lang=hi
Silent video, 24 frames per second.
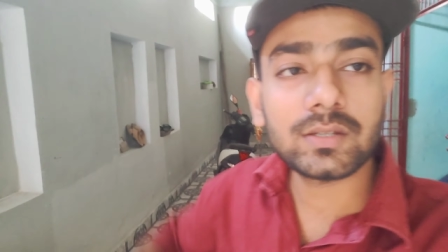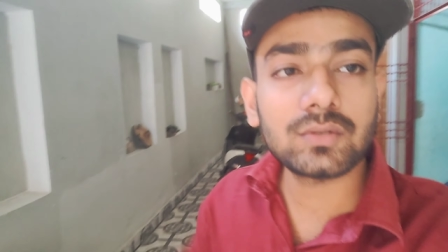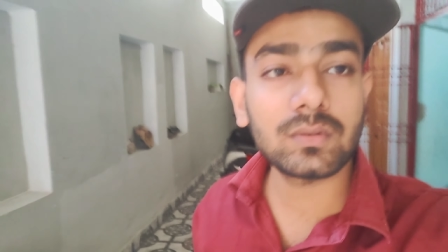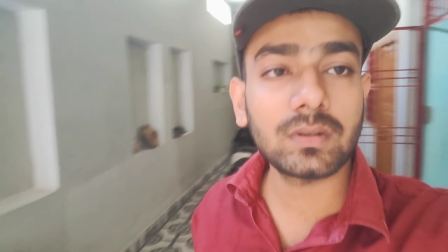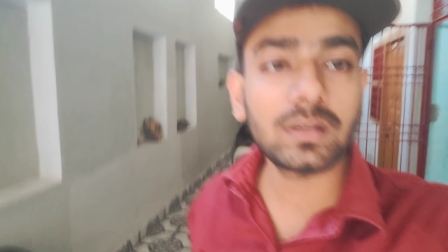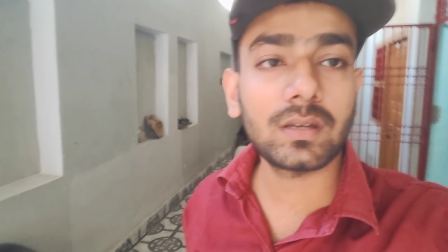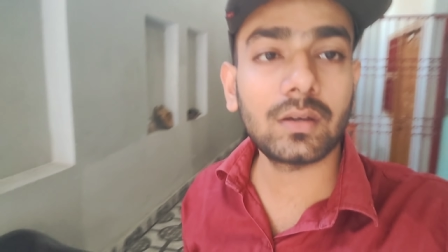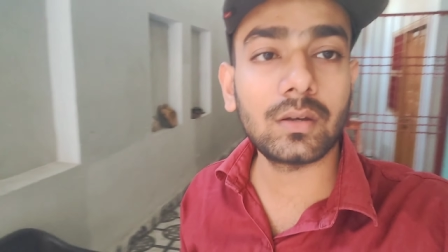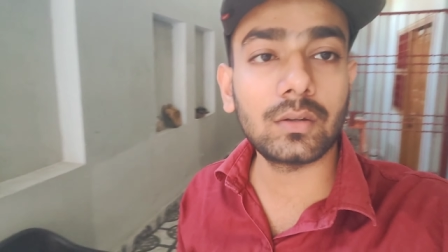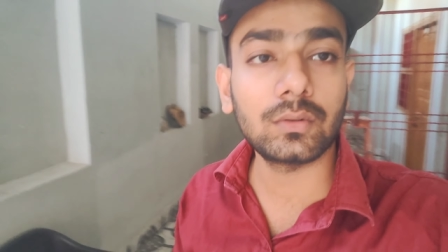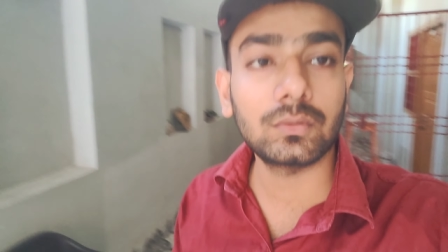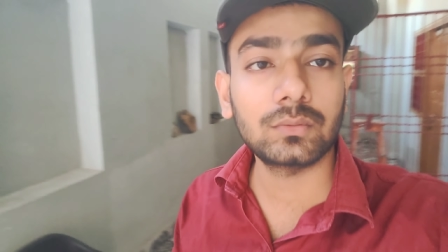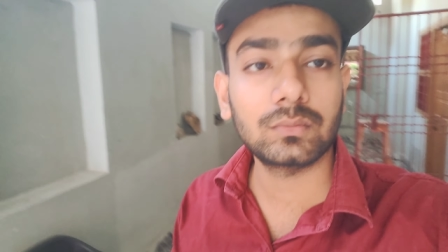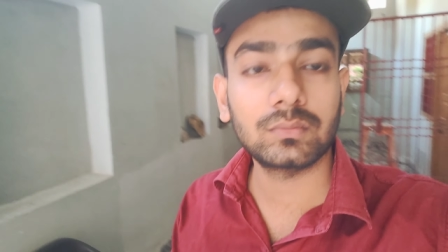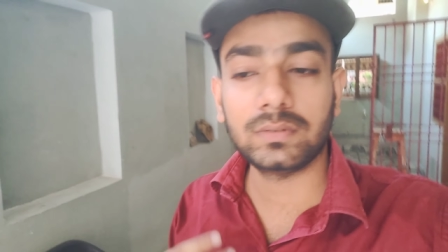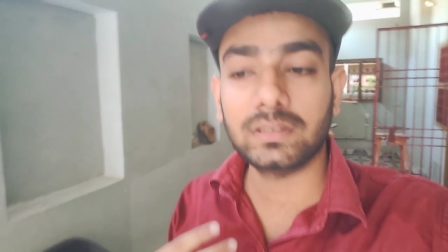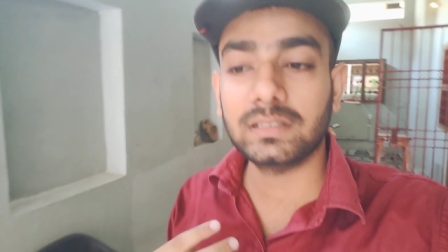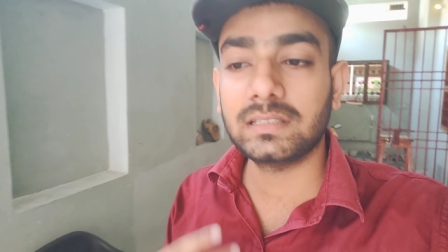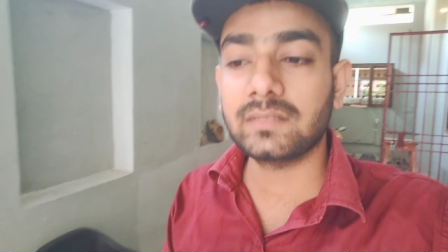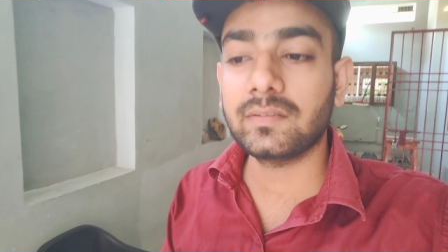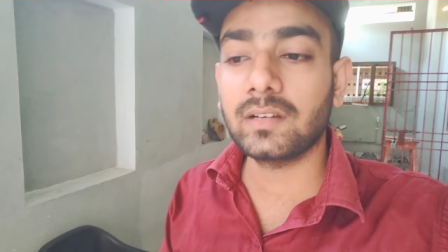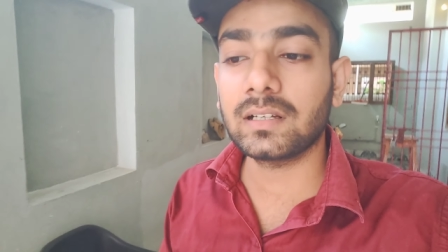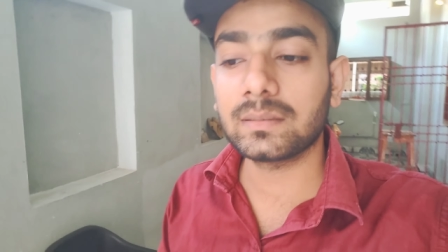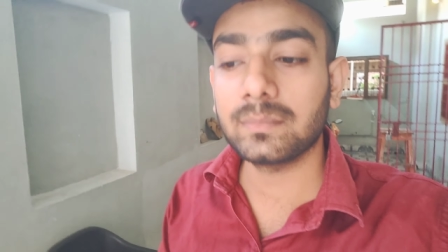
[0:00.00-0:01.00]
हैं और
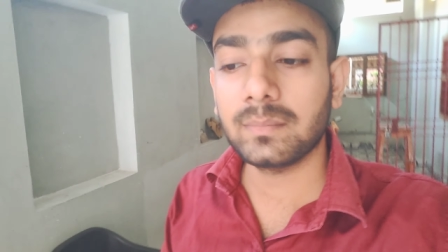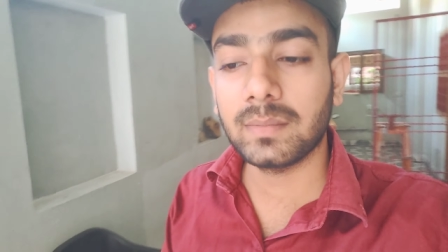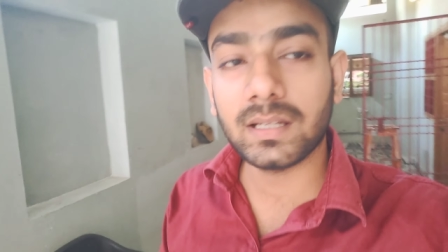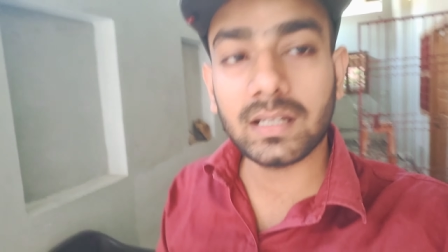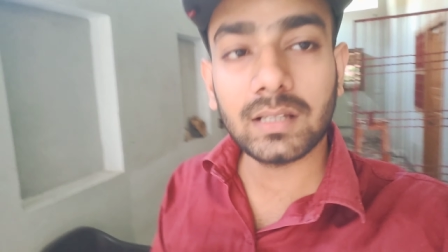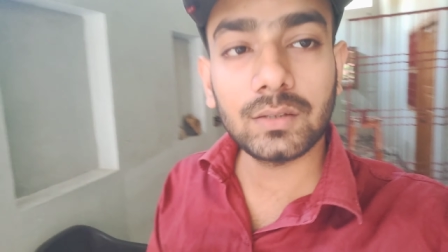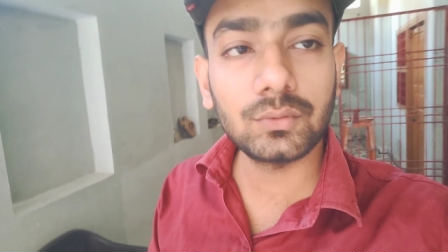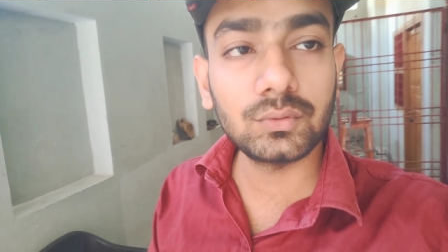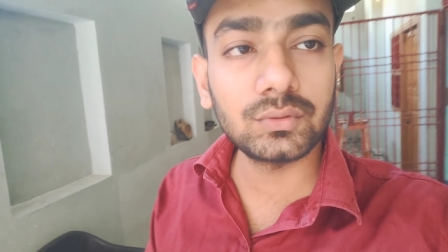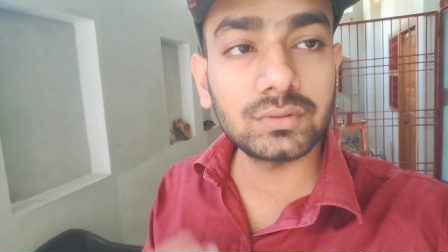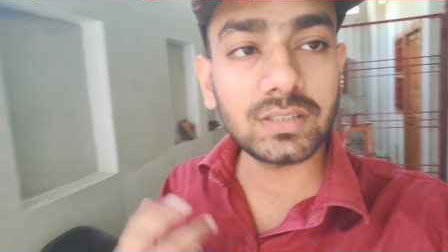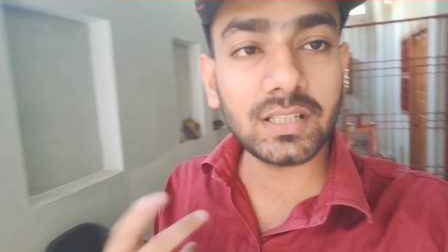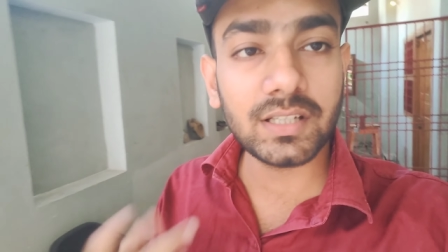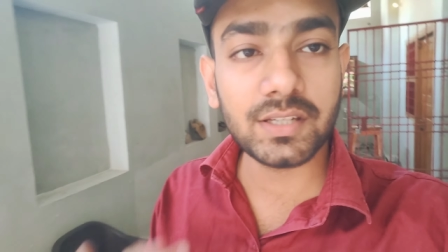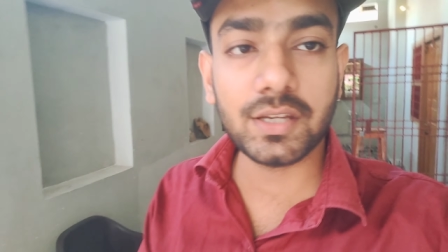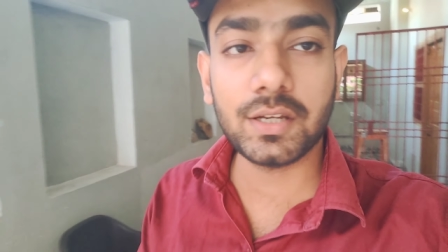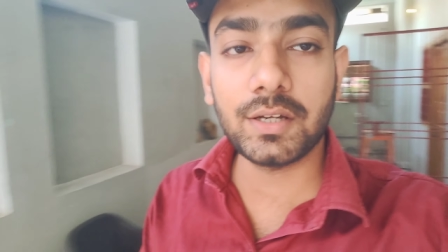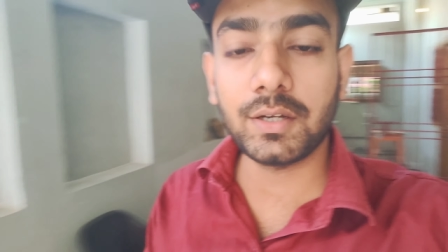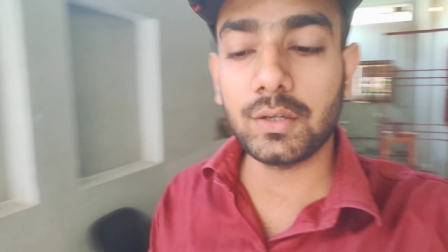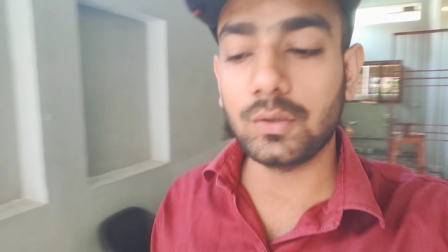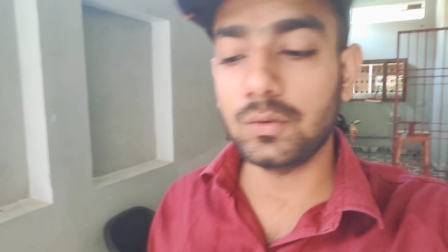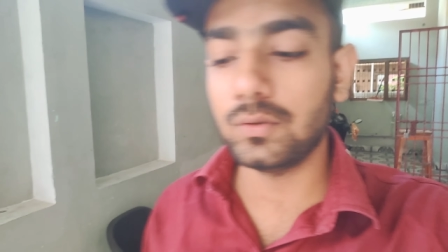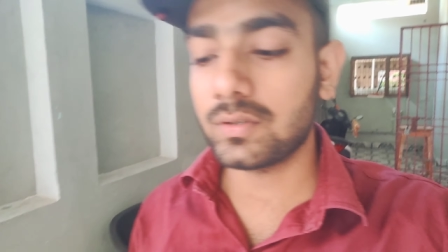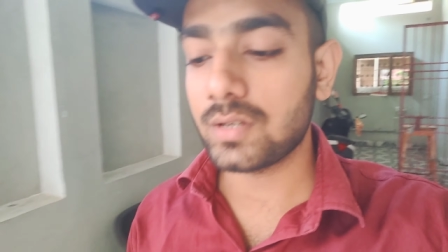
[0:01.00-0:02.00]
इस वक्त मेरा दूसरा
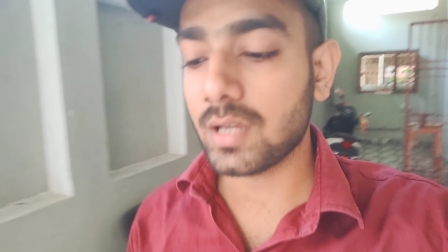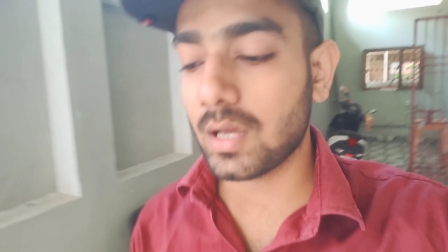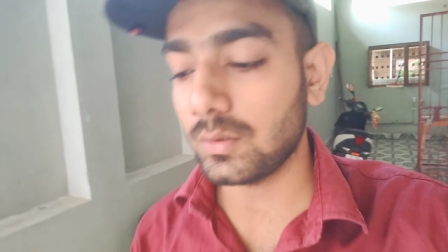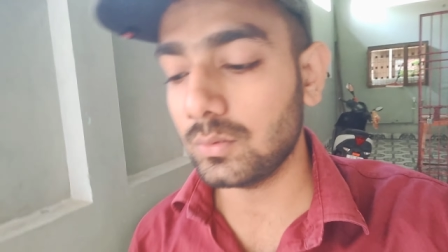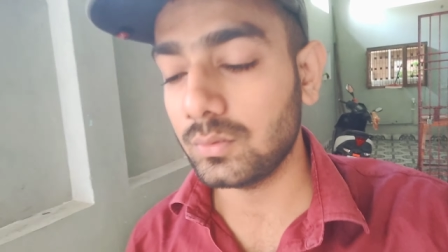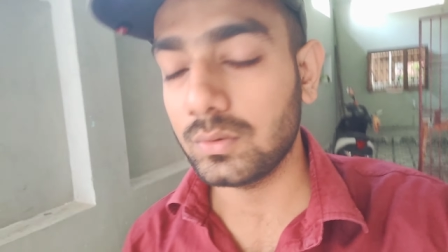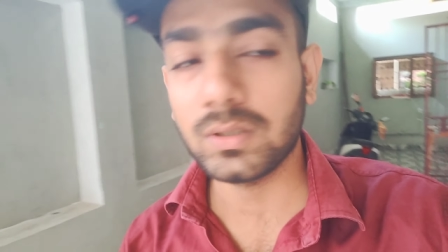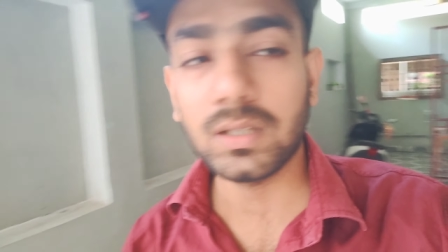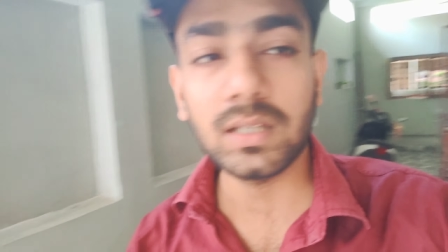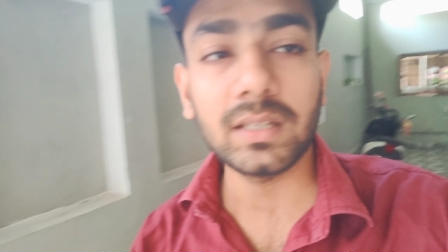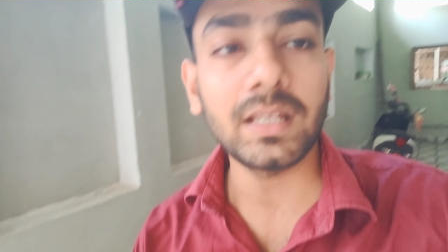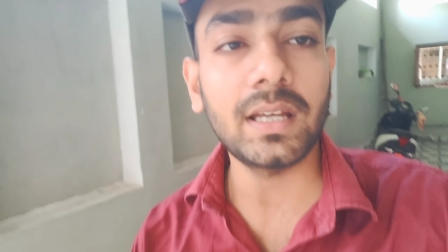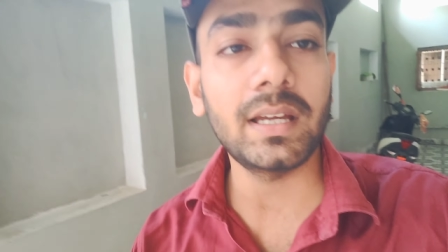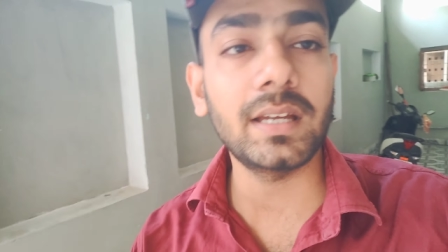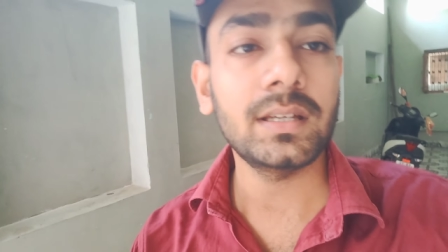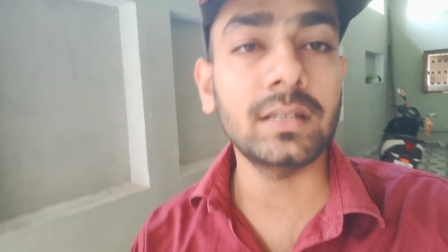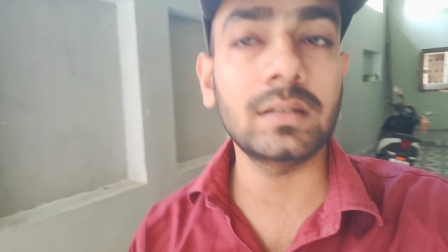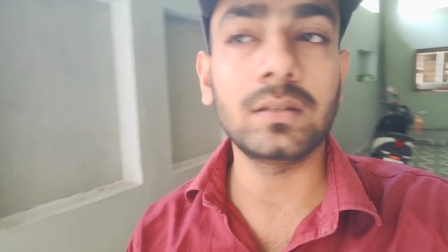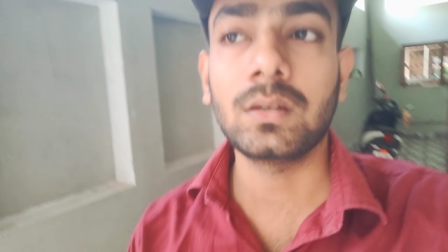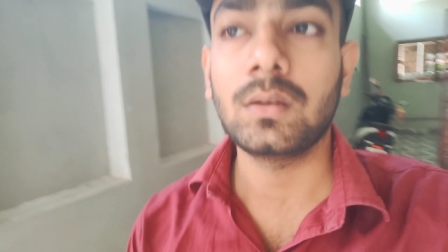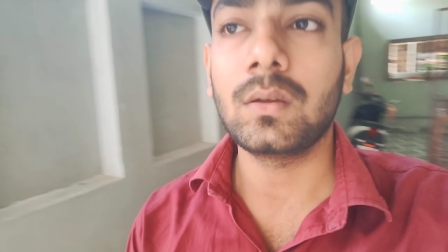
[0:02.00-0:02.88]
शेड्यूल चालू हो जाता है